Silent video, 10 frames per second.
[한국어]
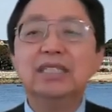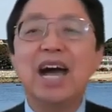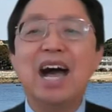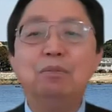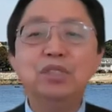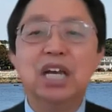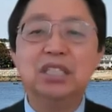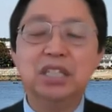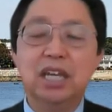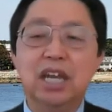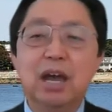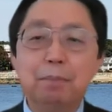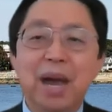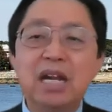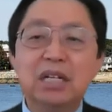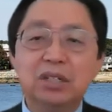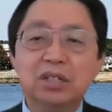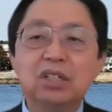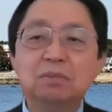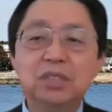삶 자체,
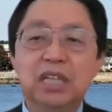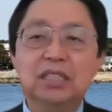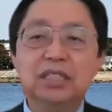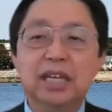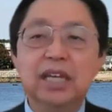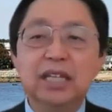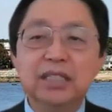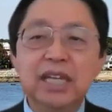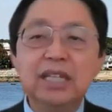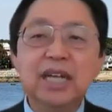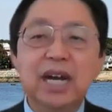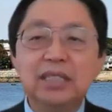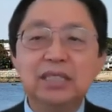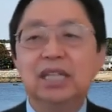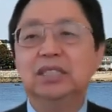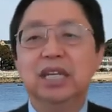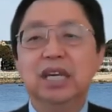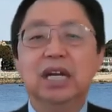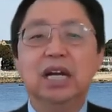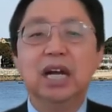발걸음 자체, 생각
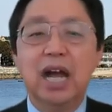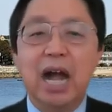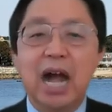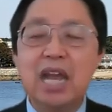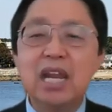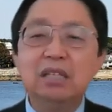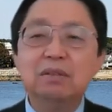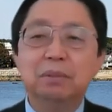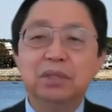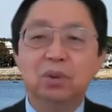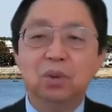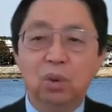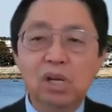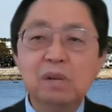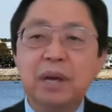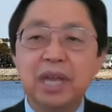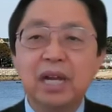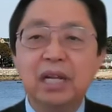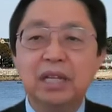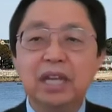자체가 하나님 앞에서 올바르게
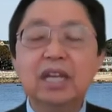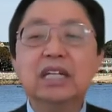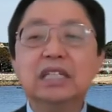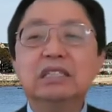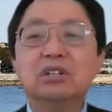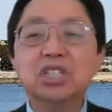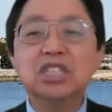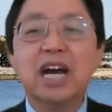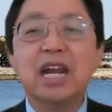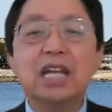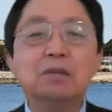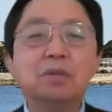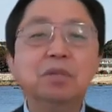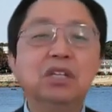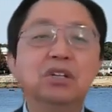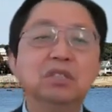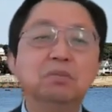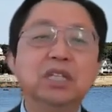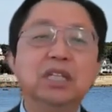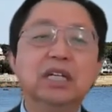향할 때 그것이 하나님을 믿는
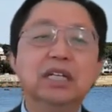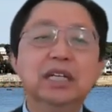것입니다.